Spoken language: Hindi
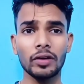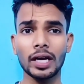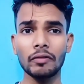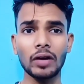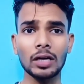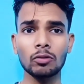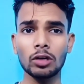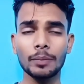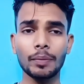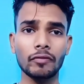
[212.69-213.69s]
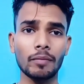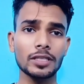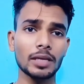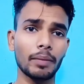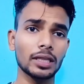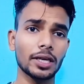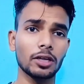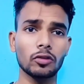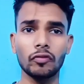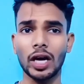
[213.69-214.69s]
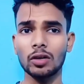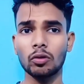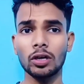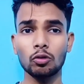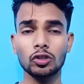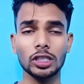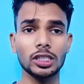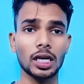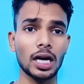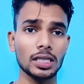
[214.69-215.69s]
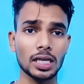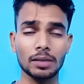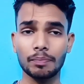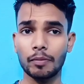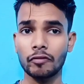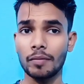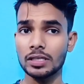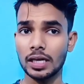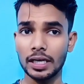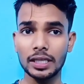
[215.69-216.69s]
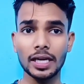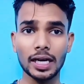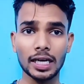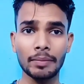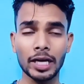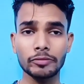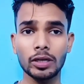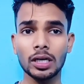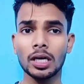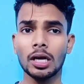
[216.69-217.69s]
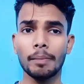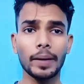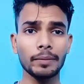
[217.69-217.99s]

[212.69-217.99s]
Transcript: वहीं अगर विराट कोहली की परफॉर्मेंस की बात करें तो विराट कोहली ने कुछ अच्छा खासा परफॉर्मेंस नहीं दिया कल के मैच में